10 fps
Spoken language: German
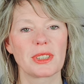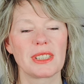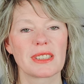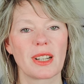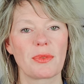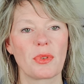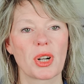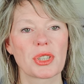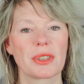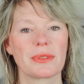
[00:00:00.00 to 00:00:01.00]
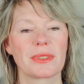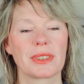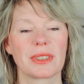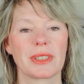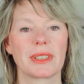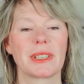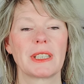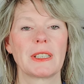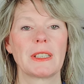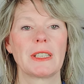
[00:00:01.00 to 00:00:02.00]
Dienst nach Vorschrift?
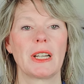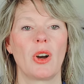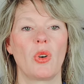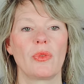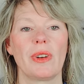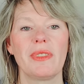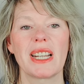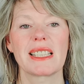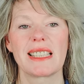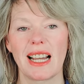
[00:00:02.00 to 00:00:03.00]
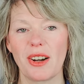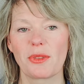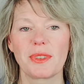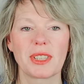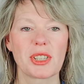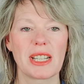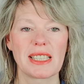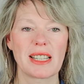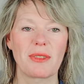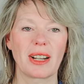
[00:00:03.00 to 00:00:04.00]
Und wenn wir das ja auf die
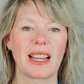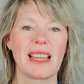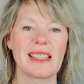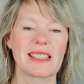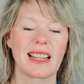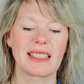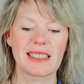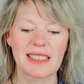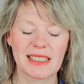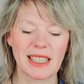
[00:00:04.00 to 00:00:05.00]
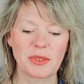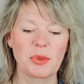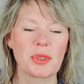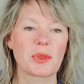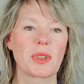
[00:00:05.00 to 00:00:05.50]
Geschlechter vergleichen, dann ist es natürlich so,